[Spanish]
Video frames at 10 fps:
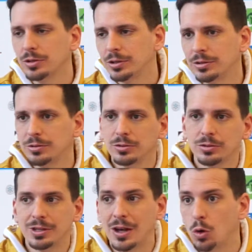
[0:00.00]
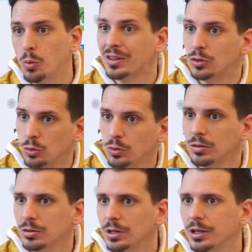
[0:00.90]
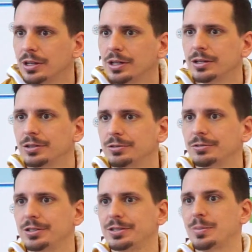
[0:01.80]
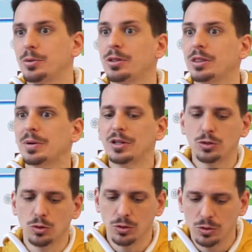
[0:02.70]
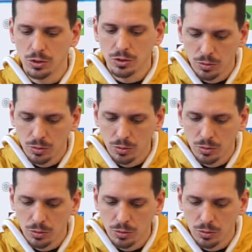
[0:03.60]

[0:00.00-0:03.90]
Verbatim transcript: eh, la juventud eh, está por encima de todo,